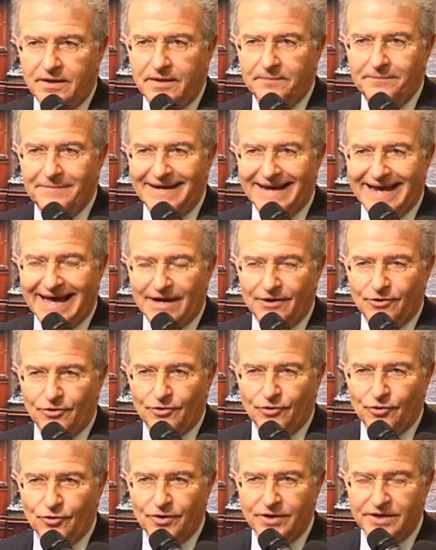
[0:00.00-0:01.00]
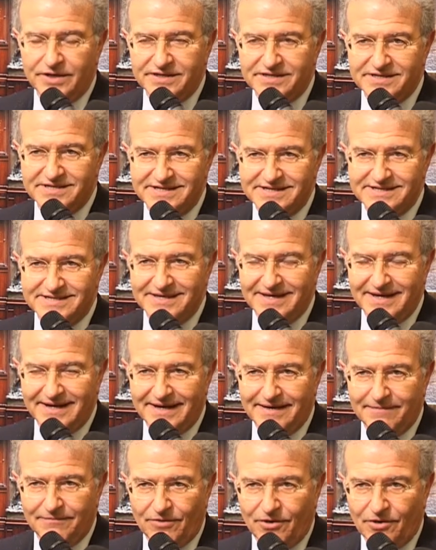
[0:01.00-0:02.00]
A Milano noi
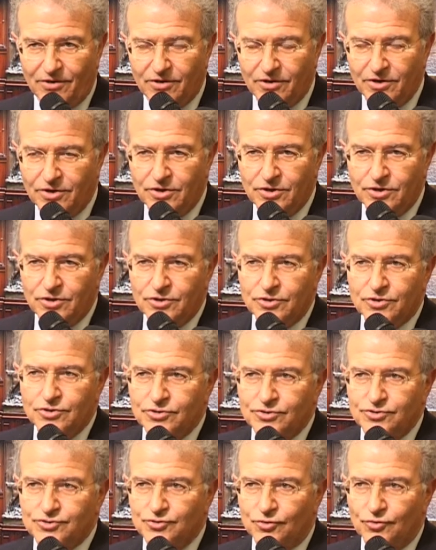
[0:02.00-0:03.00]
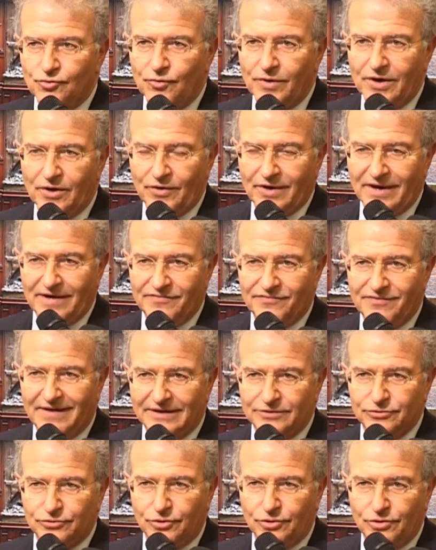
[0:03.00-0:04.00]
insisteremo su quello che ha
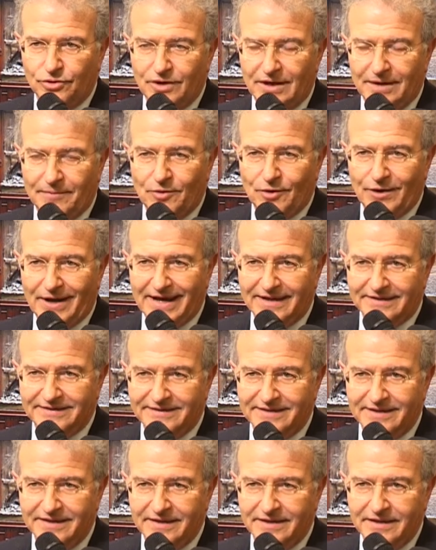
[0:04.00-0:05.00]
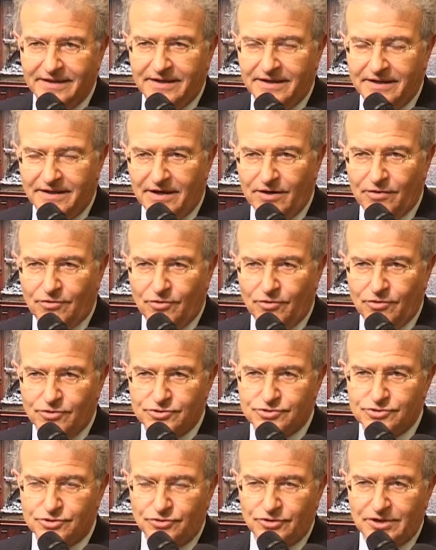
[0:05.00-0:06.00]
fatto la Moratti nel
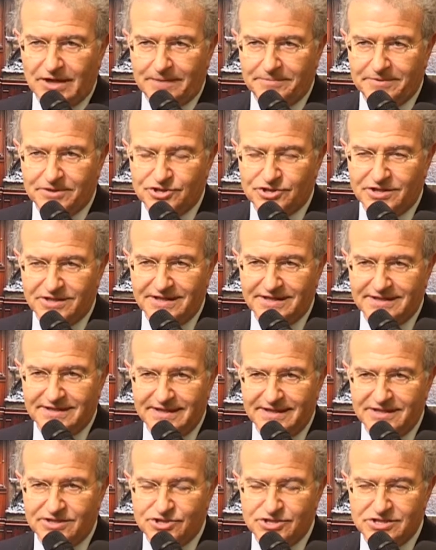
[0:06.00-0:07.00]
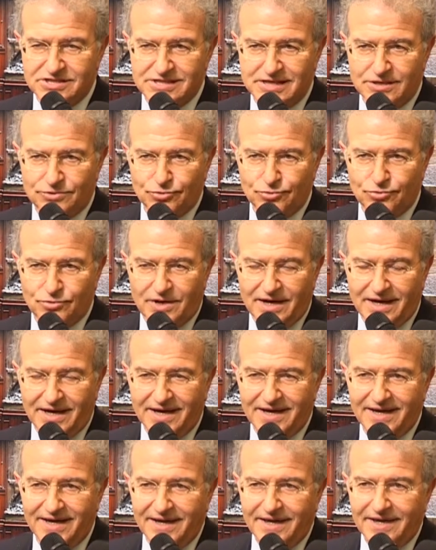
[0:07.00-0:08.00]
corso della precedente legislatura,
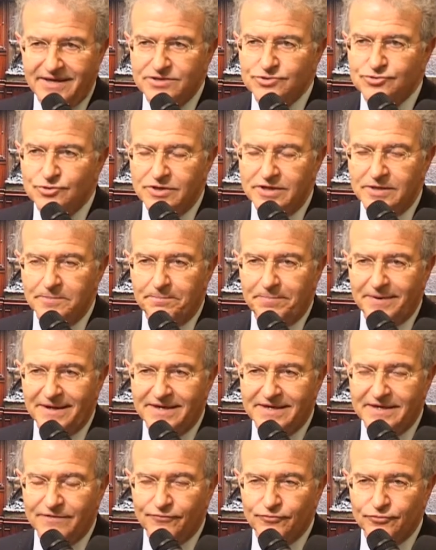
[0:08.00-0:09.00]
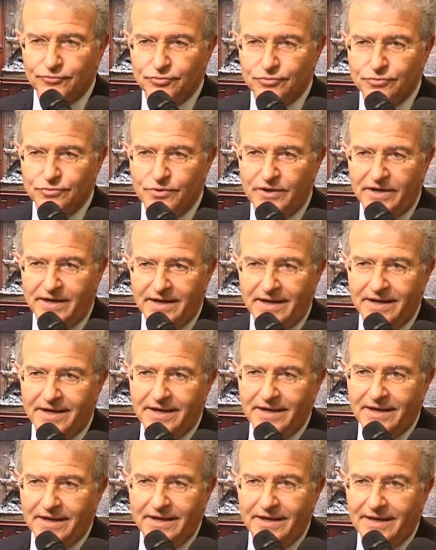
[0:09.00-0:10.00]
sugli impegni futuri
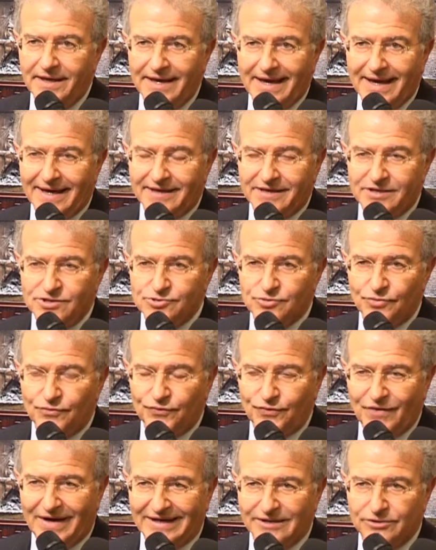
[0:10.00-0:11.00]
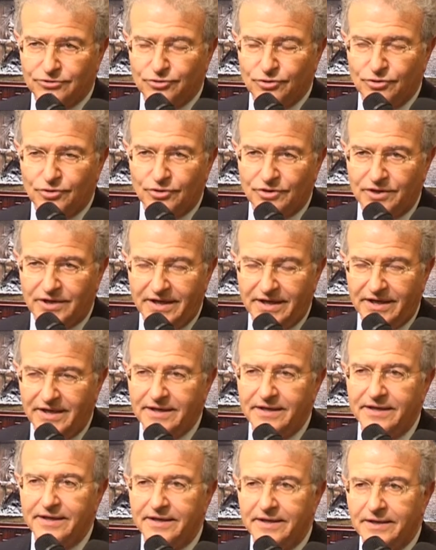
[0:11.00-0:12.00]
e anche sul fatto
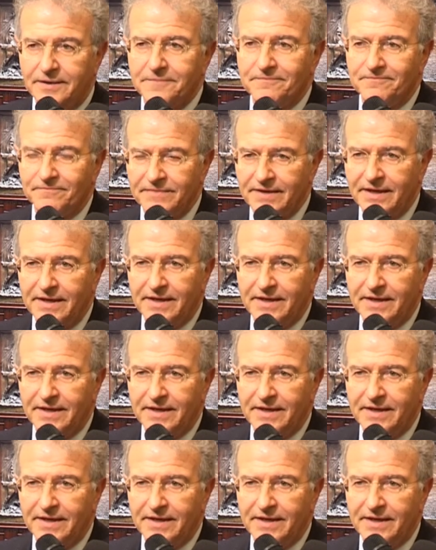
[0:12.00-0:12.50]
che eh,